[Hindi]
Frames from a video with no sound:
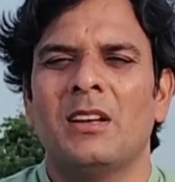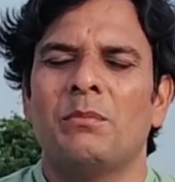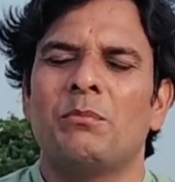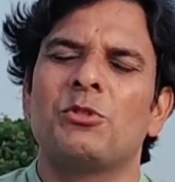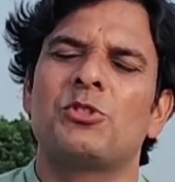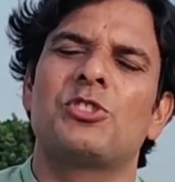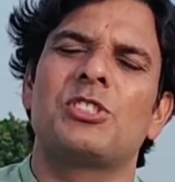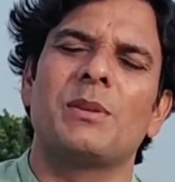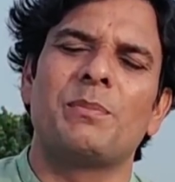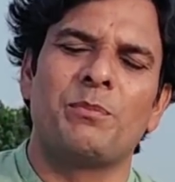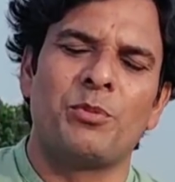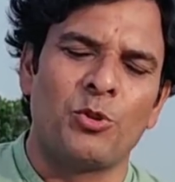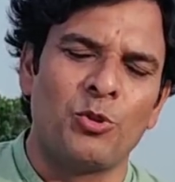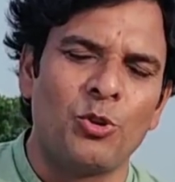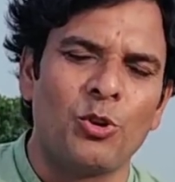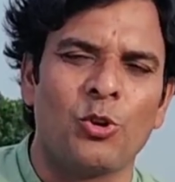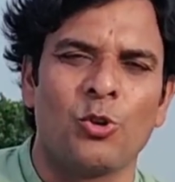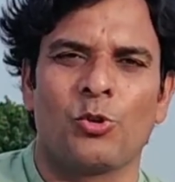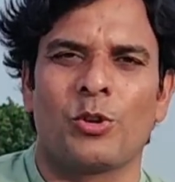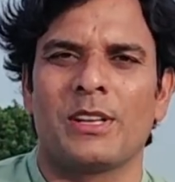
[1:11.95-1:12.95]
मुझसे
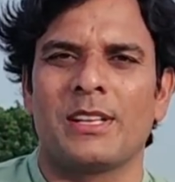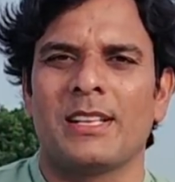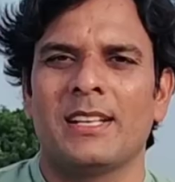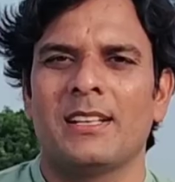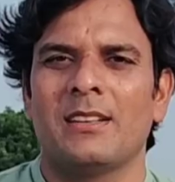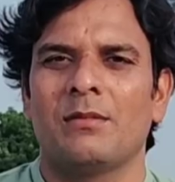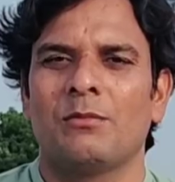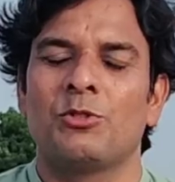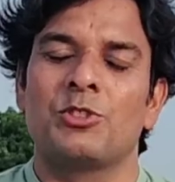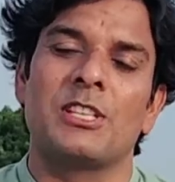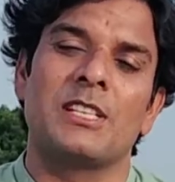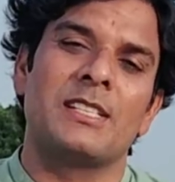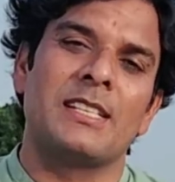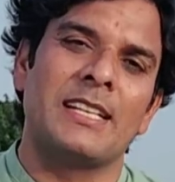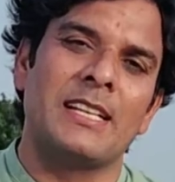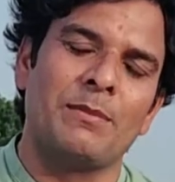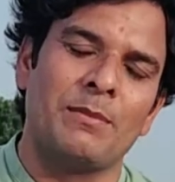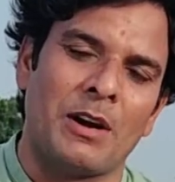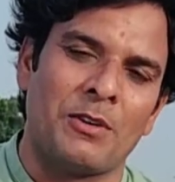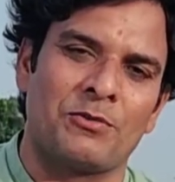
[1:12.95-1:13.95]
भूल हो गई है मुझे
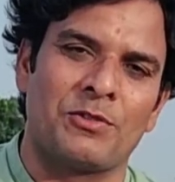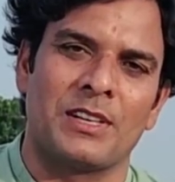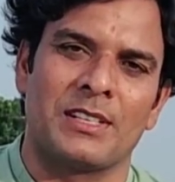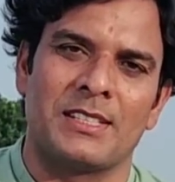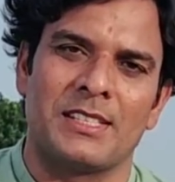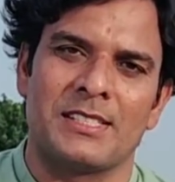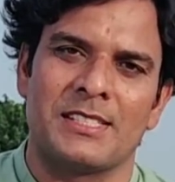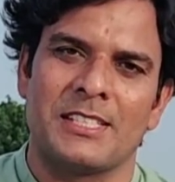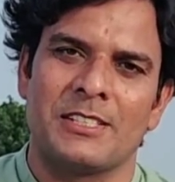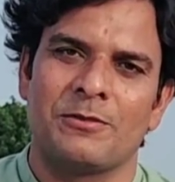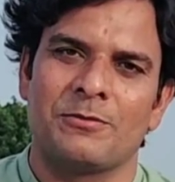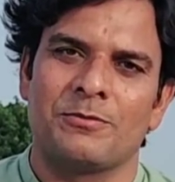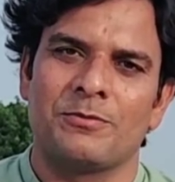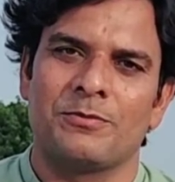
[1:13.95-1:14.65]
यही माफ़ कर दीजिए